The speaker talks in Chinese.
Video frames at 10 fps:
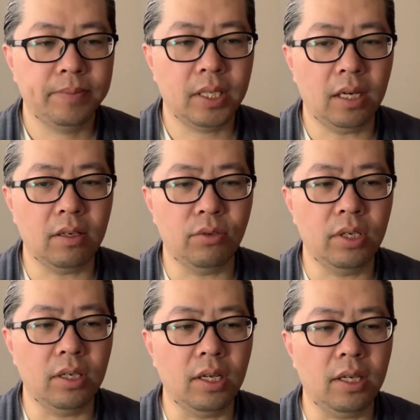迦叶
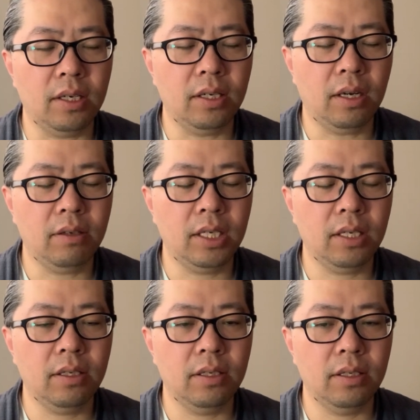尊者。然后这
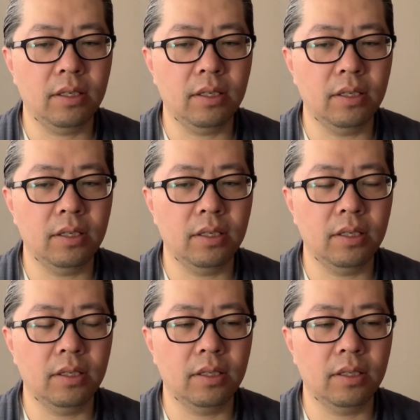个，